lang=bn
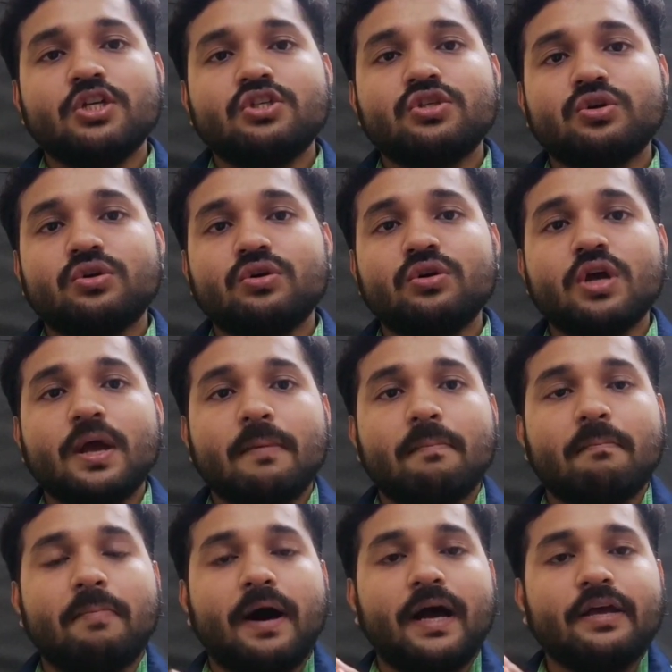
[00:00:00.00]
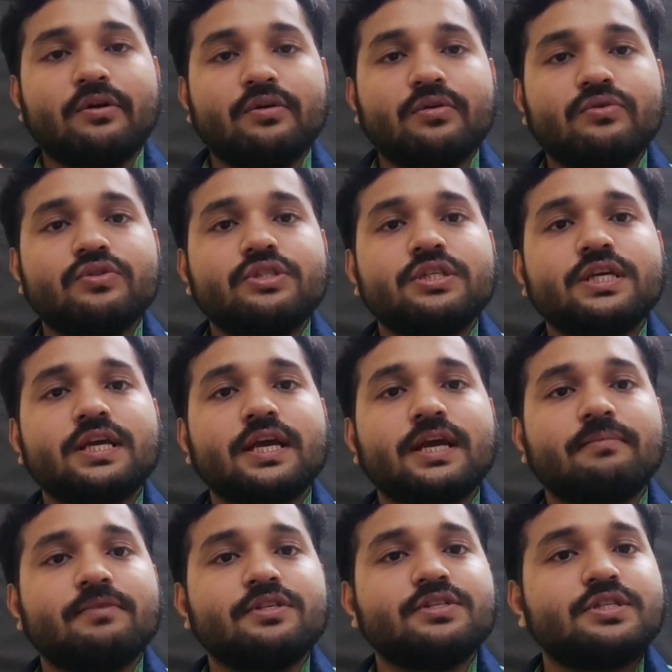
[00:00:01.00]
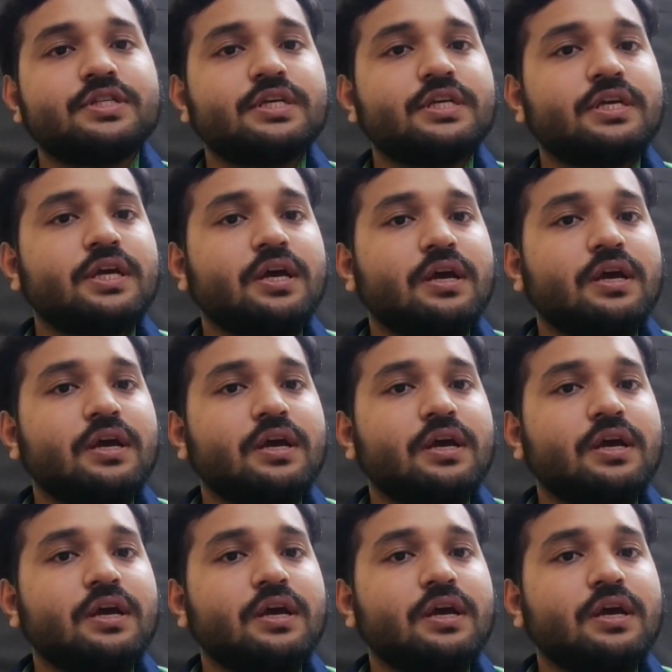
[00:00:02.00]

সো বায়োলজি কেমিস্ট্রি